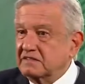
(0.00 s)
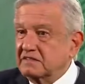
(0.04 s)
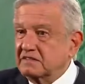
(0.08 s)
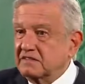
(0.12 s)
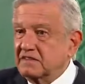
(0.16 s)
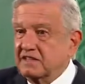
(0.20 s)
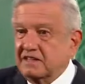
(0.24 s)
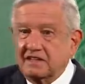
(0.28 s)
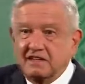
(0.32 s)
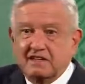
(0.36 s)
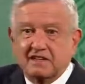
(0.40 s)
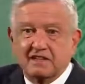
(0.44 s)

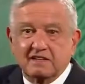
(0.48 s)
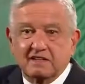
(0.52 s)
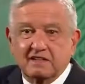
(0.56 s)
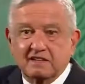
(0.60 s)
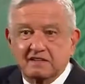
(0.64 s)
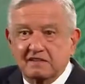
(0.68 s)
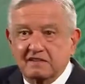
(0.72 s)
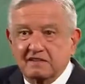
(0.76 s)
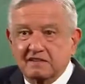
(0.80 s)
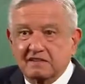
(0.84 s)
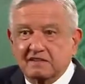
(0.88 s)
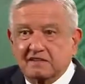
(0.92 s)

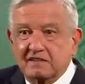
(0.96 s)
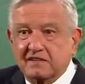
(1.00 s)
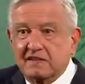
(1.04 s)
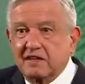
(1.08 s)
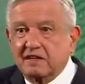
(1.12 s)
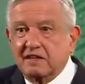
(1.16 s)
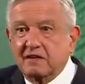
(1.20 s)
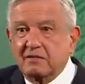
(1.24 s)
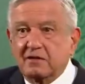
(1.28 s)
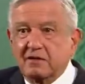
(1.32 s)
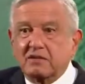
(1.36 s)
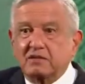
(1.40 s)
querían
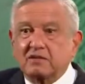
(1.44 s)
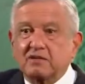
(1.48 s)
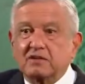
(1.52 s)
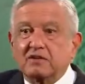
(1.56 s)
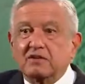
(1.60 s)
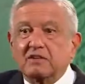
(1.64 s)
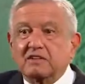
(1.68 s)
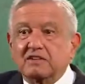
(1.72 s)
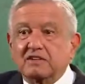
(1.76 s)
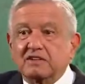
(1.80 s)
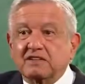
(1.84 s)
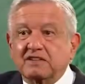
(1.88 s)
acabar
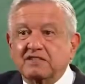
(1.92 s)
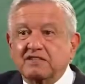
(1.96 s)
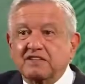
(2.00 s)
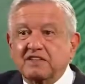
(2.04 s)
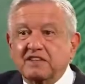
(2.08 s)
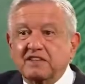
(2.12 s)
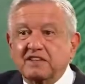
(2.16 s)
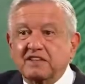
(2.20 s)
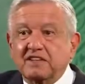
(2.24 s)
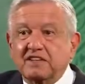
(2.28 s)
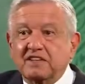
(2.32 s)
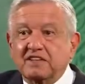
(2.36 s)
con las
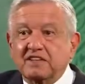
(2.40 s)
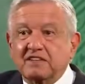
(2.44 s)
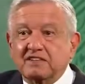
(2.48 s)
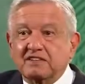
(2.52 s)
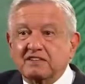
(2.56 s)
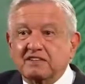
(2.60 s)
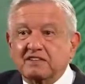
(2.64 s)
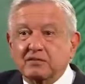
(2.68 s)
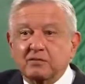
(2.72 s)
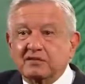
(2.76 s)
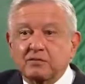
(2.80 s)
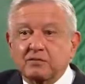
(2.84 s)

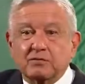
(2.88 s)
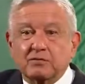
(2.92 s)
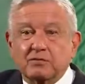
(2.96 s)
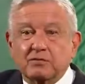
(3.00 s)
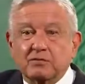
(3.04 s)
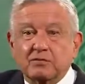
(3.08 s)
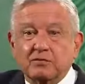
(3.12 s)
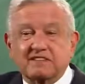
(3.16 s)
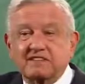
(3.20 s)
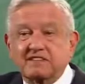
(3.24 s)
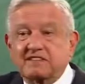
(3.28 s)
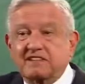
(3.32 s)
refinerías,
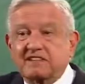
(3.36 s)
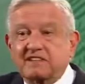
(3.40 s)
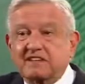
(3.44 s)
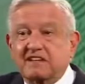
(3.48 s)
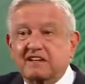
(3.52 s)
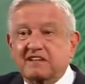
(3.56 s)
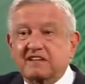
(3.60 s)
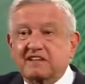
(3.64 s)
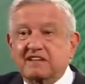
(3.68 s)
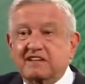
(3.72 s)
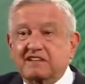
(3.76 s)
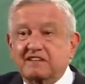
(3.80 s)
convertirlas en
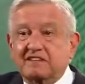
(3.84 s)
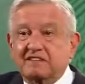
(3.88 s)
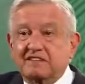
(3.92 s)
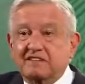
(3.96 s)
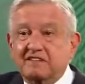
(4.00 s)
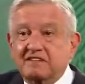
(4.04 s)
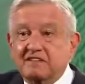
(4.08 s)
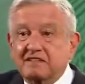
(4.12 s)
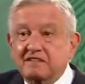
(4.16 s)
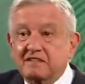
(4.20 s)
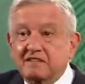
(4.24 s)
chatarras.